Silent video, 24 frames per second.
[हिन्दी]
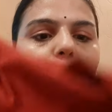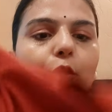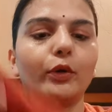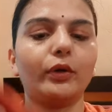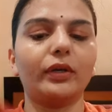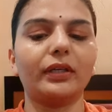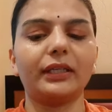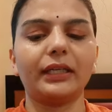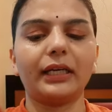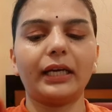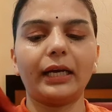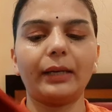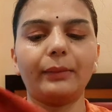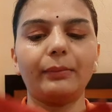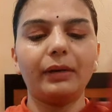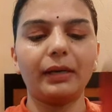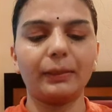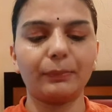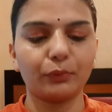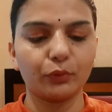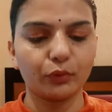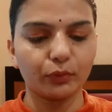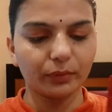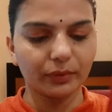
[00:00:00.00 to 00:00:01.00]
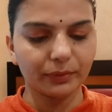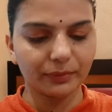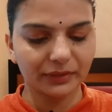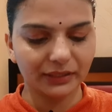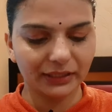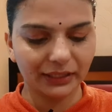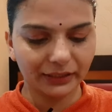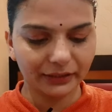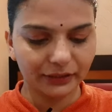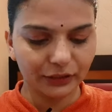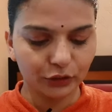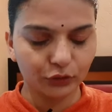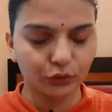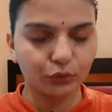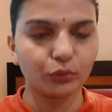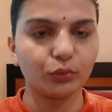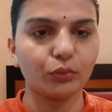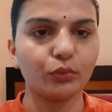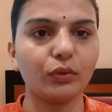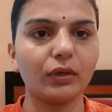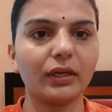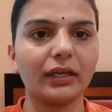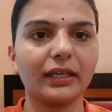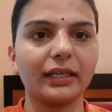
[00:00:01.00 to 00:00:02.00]
और अब आपको मैं बता देती
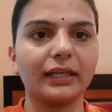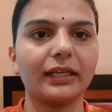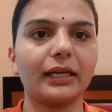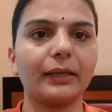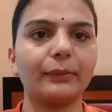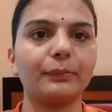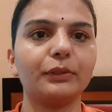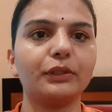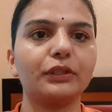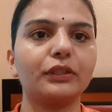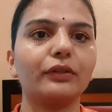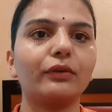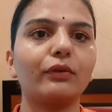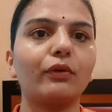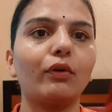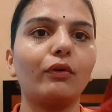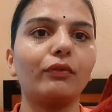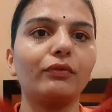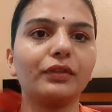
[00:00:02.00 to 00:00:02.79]
हूँ अगर आप इसे